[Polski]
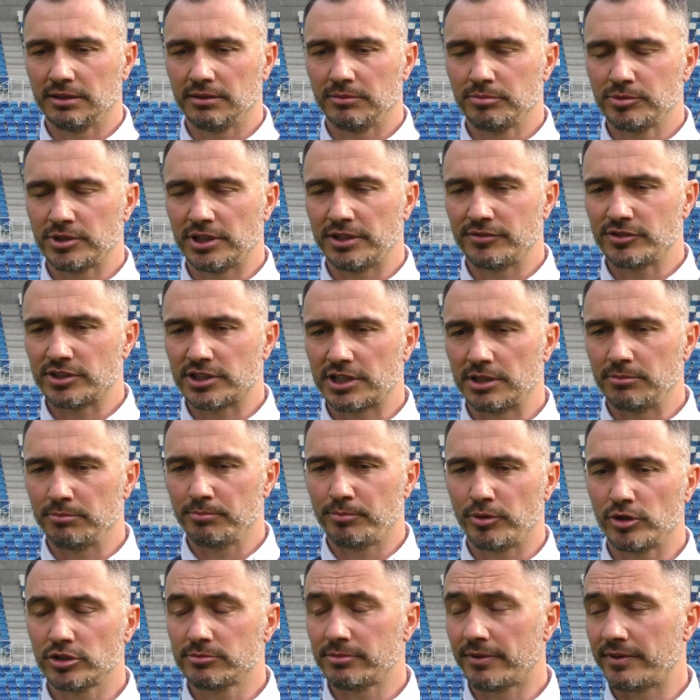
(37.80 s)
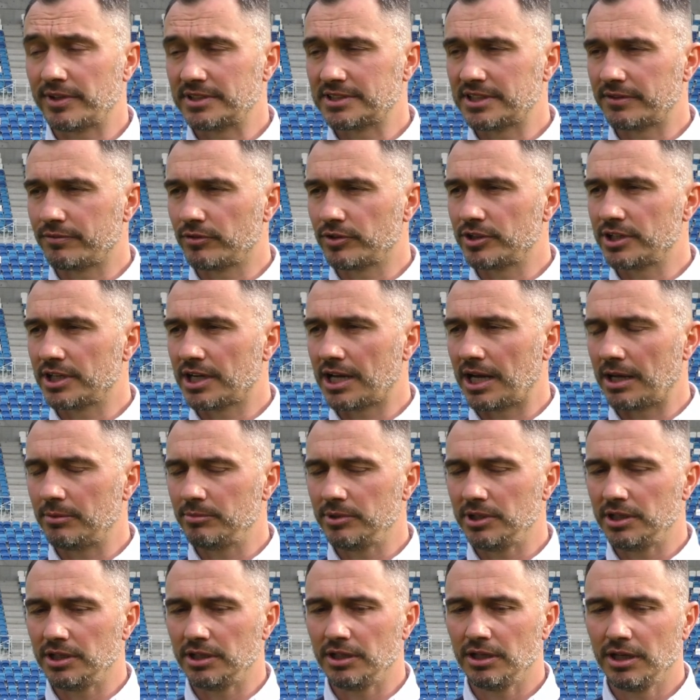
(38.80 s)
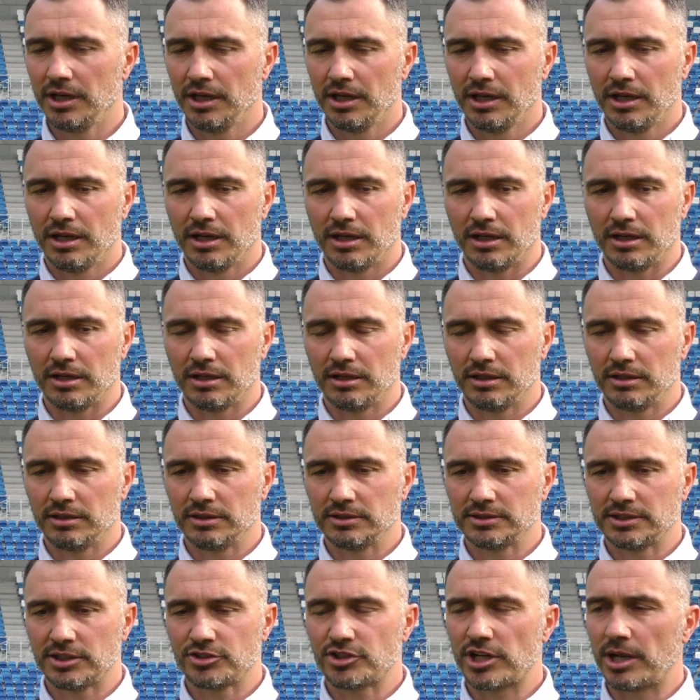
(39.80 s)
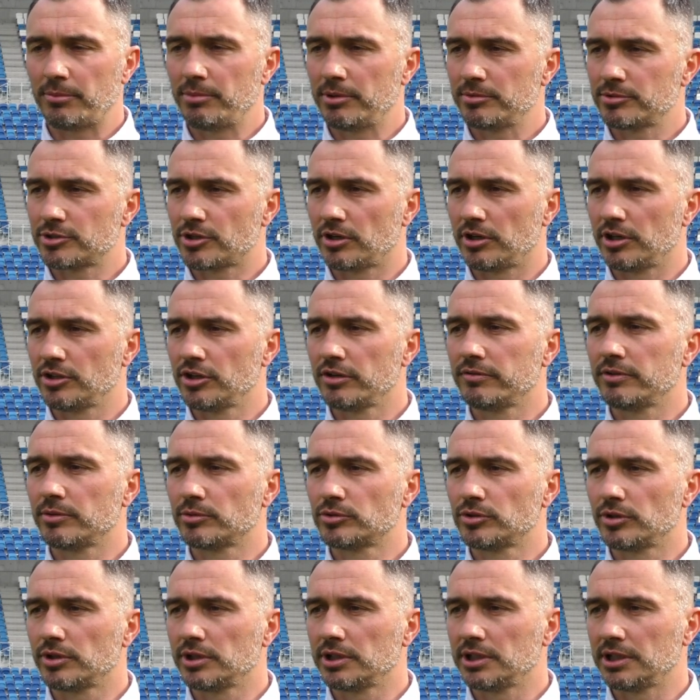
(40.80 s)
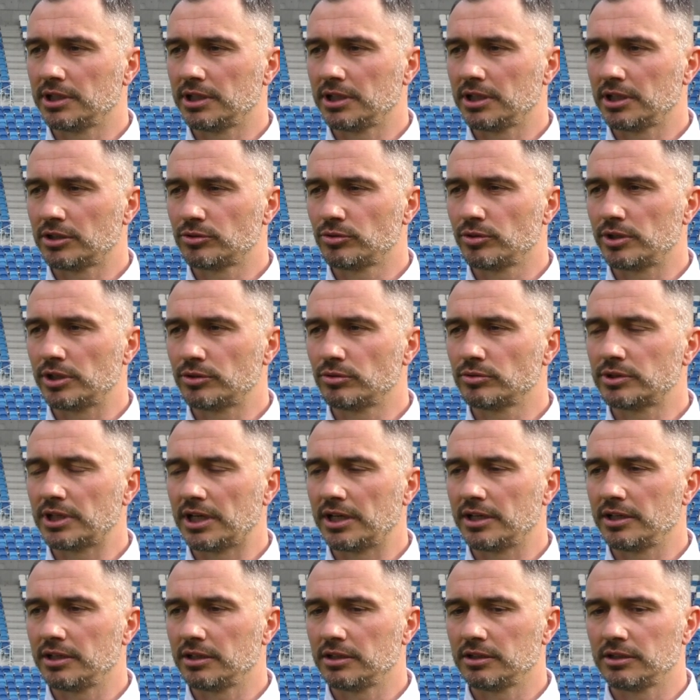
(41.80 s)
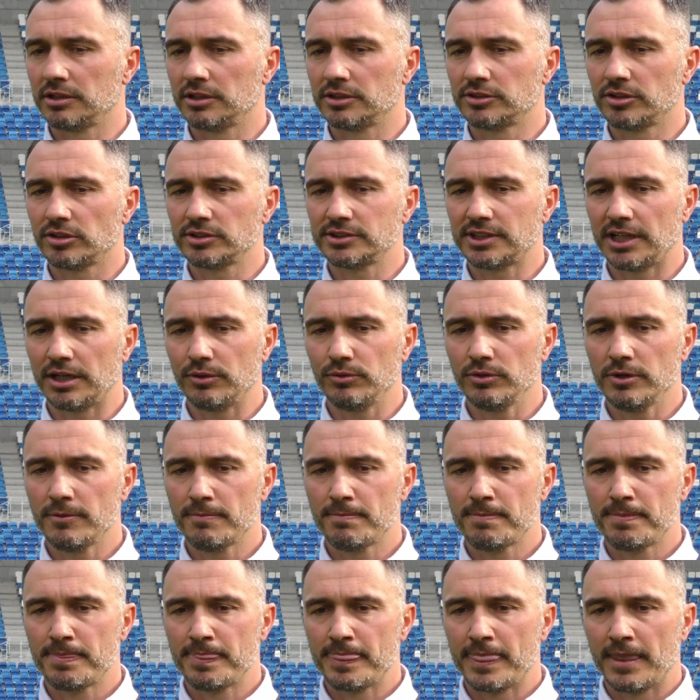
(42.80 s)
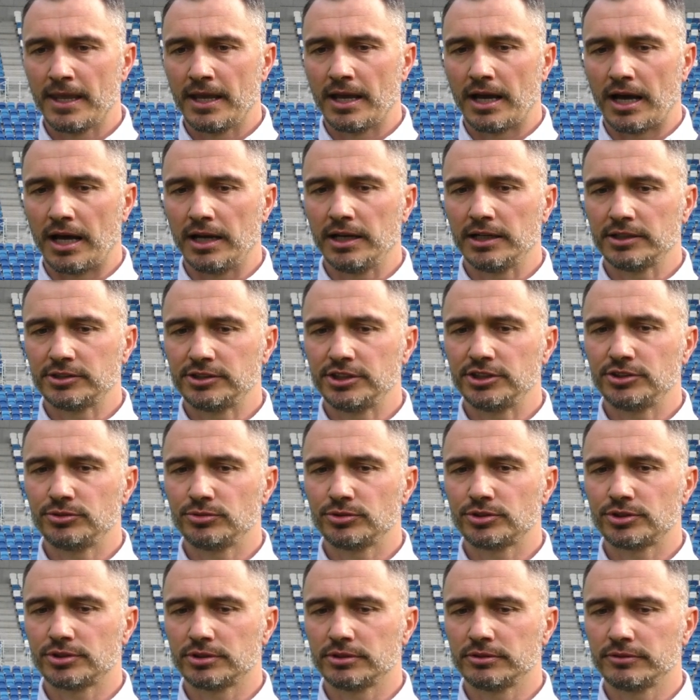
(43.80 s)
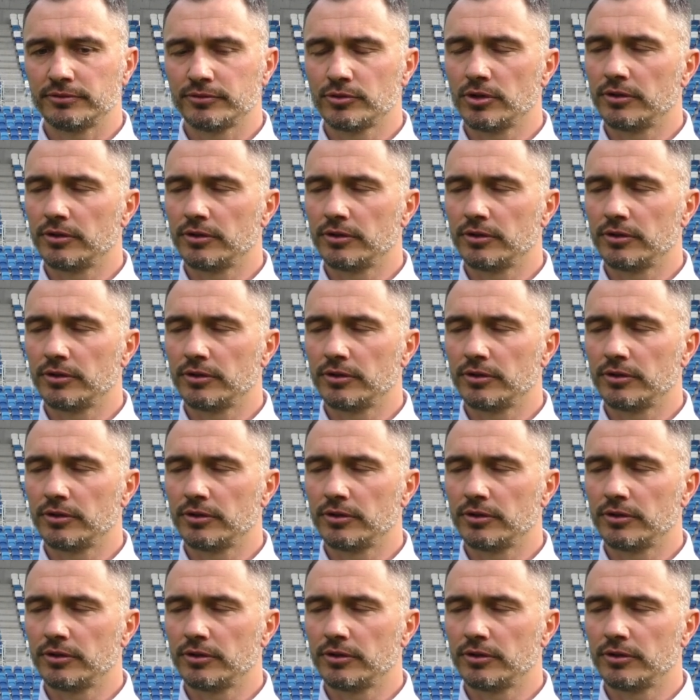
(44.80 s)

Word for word: przede wszystkim porozmawiać z zawodnikami, ze sztabem szkoleniowym, który, który tutaj został, ale gdzieś już w